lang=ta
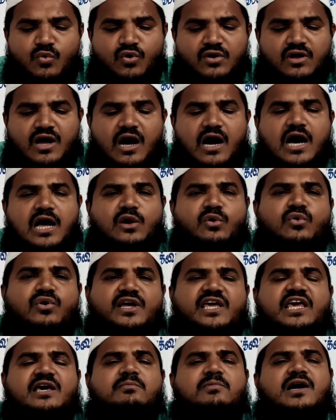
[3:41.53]
ஒரு
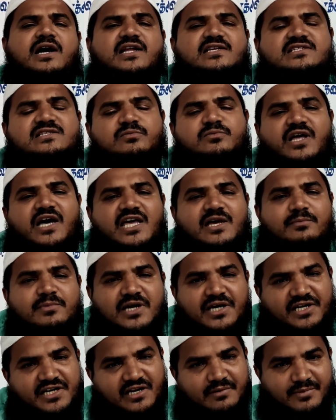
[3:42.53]
ஆரோக்கியமான
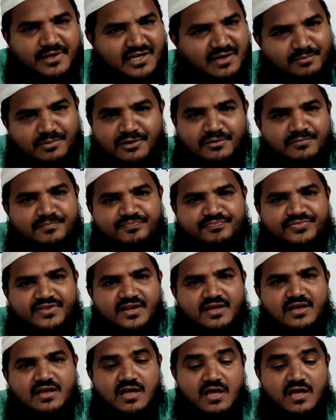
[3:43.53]
சமுதாயம் கட்டி அமைக்கப்படும்